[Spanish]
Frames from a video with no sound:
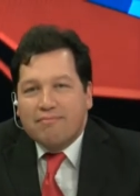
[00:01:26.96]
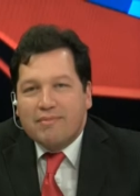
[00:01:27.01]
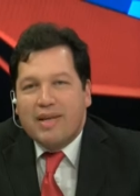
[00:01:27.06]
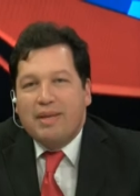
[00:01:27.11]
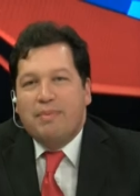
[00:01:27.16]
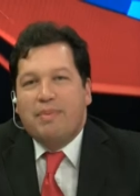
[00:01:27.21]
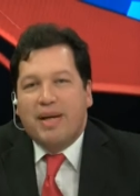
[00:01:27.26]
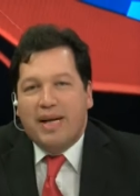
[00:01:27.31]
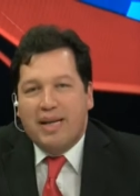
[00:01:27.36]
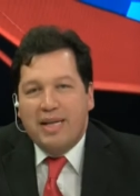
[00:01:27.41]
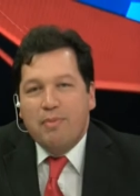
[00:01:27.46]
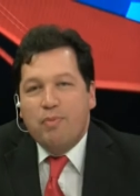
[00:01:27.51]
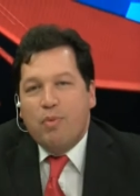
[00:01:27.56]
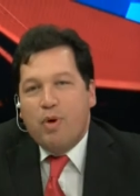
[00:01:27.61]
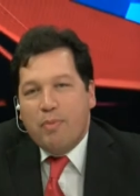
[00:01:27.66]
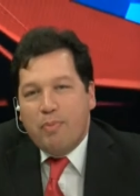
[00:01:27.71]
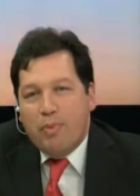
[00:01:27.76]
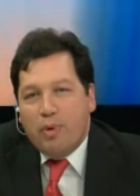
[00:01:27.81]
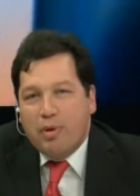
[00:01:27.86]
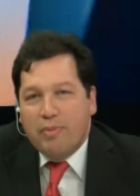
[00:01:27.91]
El
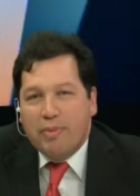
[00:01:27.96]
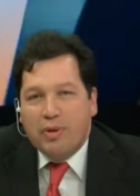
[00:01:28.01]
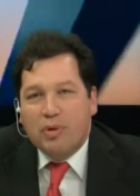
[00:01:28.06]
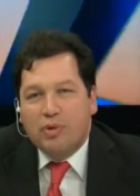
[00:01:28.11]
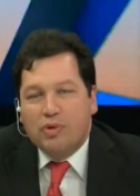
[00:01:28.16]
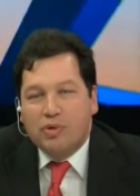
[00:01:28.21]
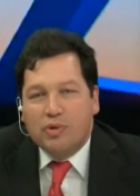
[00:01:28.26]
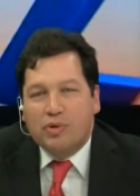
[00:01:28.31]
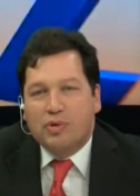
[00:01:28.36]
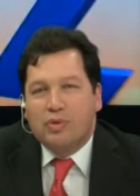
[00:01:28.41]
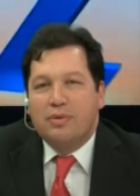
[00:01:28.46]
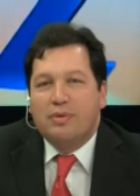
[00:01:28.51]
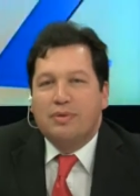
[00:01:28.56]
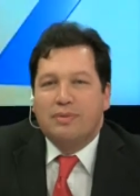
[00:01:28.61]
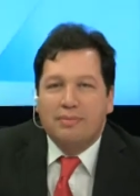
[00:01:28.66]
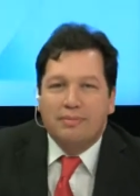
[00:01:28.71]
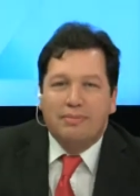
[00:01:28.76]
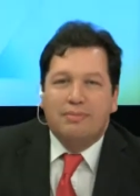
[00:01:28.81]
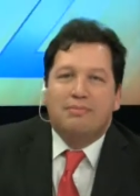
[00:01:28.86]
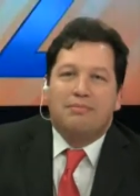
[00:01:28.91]
mecanismo es por lo menos
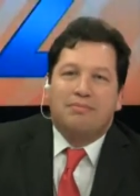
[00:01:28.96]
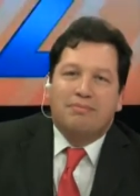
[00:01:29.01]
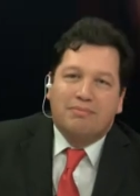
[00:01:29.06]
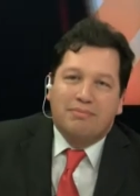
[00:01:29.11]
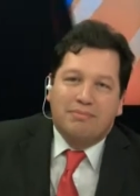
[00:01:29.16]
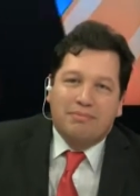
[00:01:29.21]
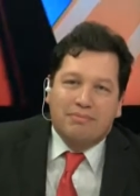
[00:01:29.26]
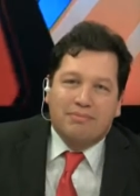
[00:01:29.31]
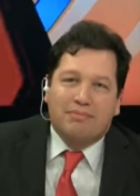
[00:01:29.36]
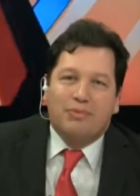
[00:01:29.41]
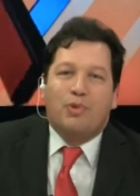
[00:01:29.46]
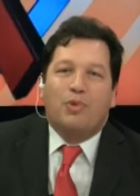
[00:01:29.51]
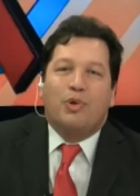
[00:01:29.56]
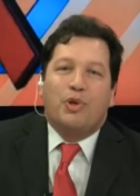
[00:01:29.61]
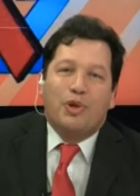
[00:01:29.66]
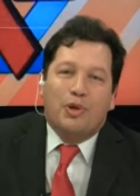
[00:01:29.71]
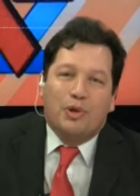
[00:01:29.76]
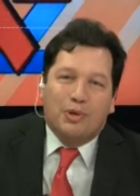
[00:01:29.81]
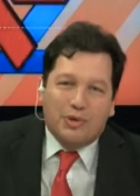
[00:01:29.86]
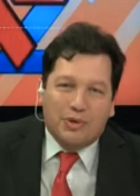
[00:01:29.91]

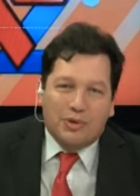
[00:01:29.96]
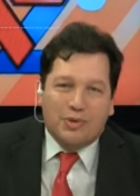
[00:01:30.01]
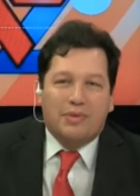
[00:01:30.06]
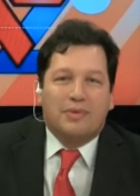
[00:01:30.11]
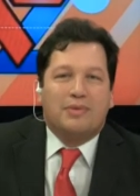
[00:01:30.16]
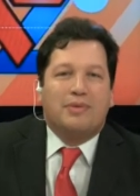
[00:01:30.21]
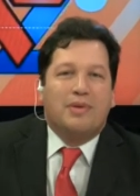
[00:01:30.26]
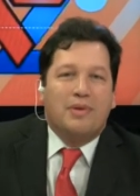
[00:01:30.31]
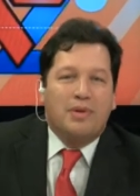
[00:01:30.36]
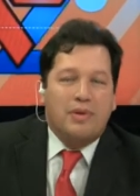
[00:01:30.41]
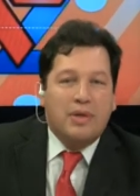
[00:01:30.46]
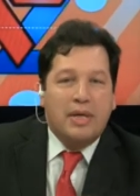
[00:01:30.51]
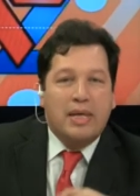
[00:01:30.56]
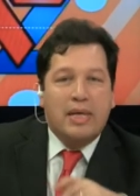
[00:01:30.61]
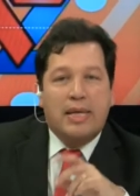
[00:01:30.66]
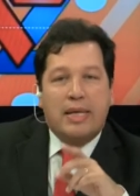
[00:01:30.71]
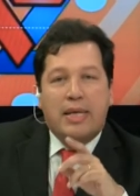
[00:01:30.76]
curioso, ¿no?